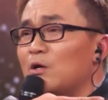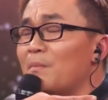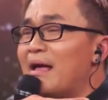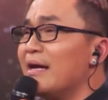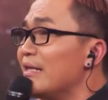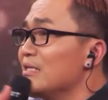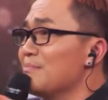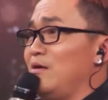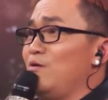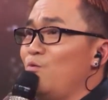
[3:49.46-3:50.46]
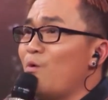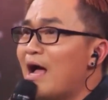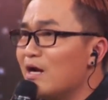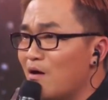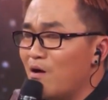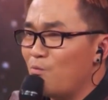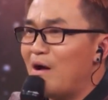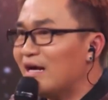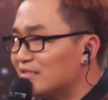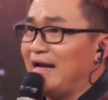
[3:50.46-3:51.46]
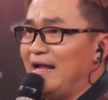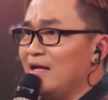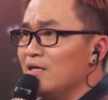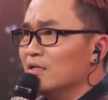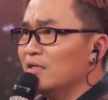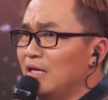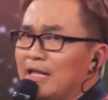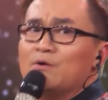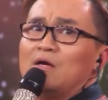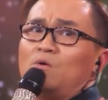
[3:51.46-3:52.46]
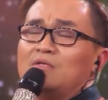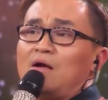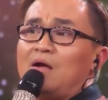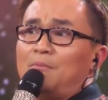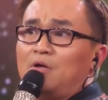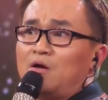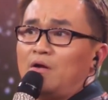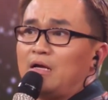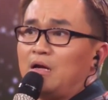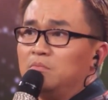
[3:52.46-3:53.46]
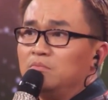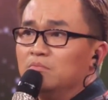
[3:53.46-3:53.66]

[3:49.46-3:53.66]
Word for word: cái cô bé kia gương mặt còn quá non quá trẻ thì liệu rằng cô ta có hát bolero hay không